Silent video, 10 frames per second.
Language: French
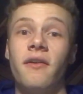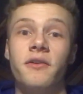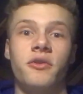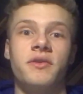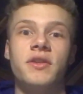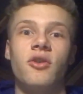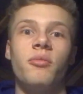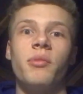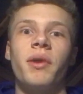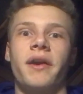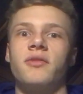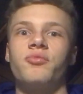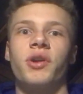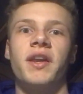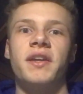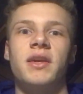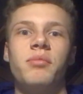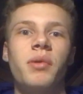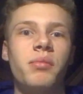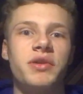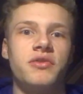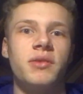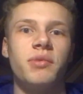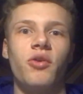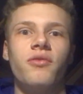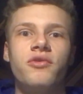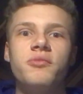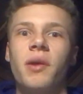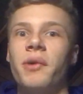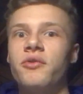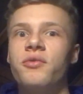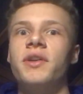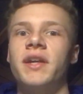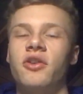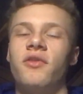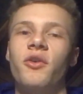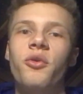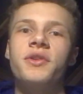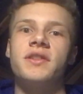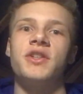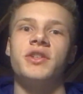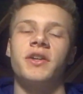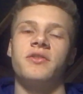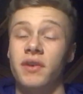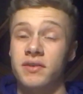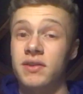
Euh, tandis que ben, par exemple pour quelqu'un qui est pas passionné par le foot, ben un maillot de foot à 80 euros c'est cher, tu vois.